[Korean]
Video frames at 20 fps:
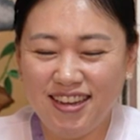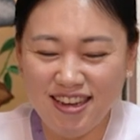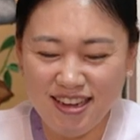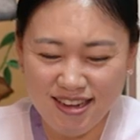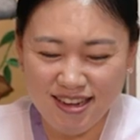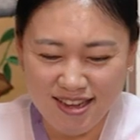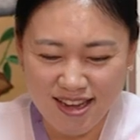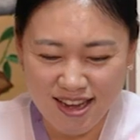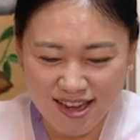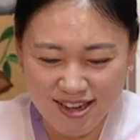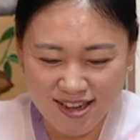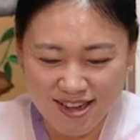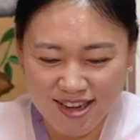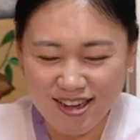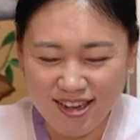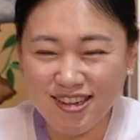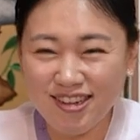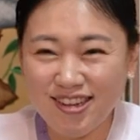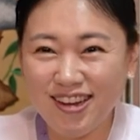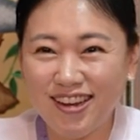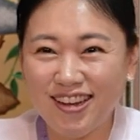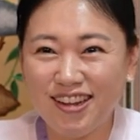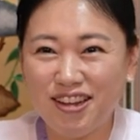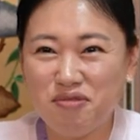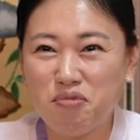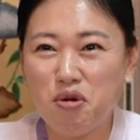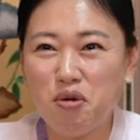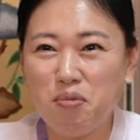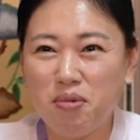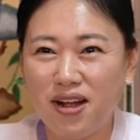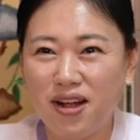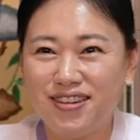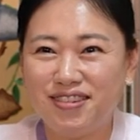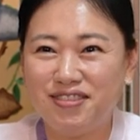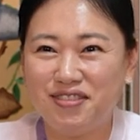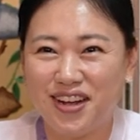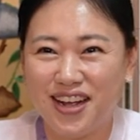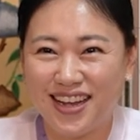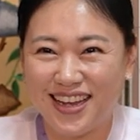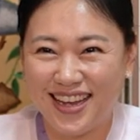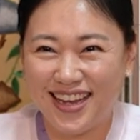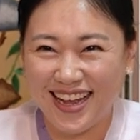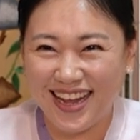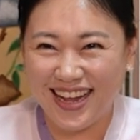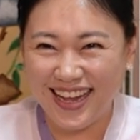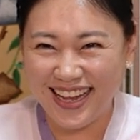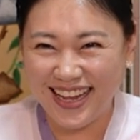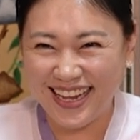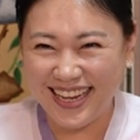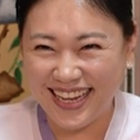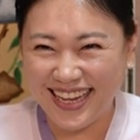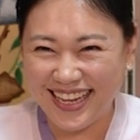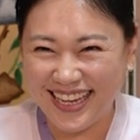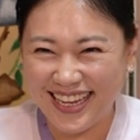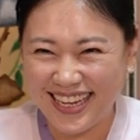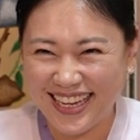네 인생 이제 시작인데 뭘 마지막이야?